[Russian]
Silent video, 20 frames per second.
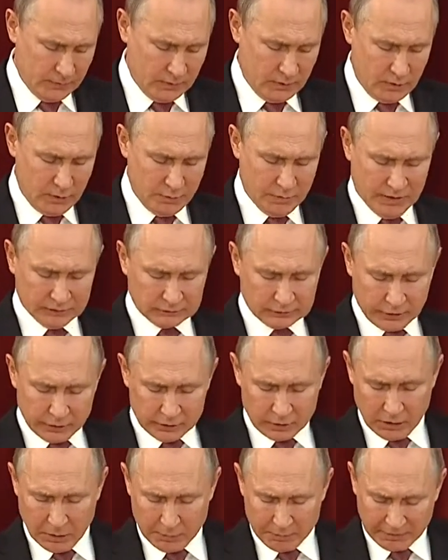И мы
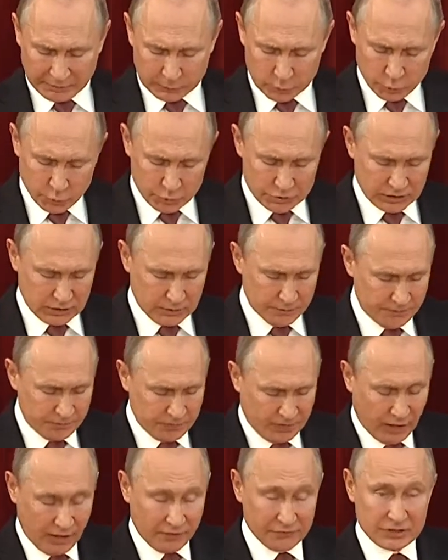открыты к партнерским,
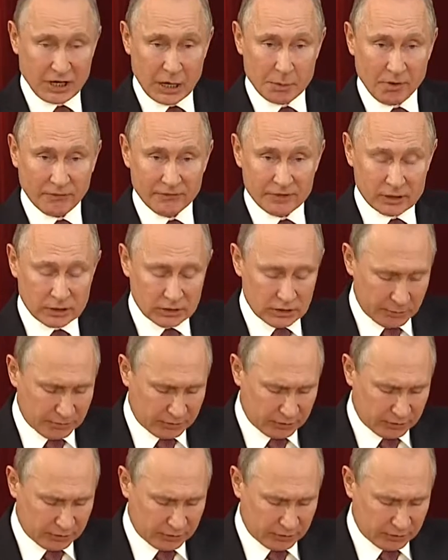взаимовыгодным,